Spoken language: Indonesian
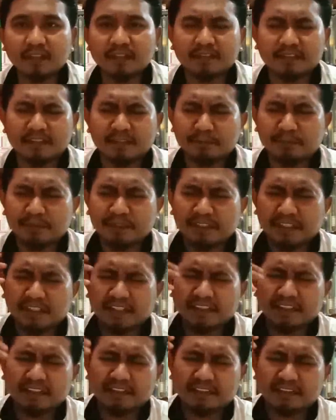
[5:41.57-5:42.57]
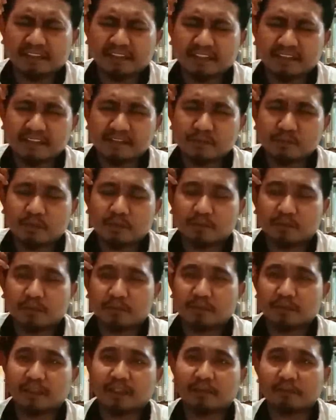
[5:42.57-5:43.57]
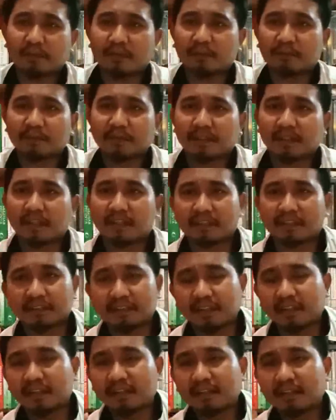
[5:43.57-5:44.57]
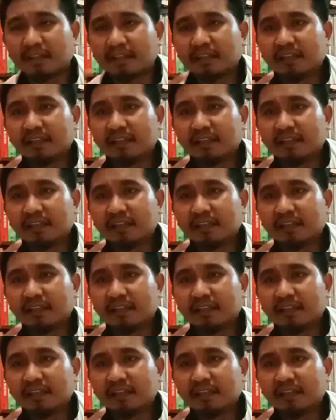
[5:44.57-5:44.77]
Jadi pikiran kita tentang sesuatu yang benar pada pikiran kita,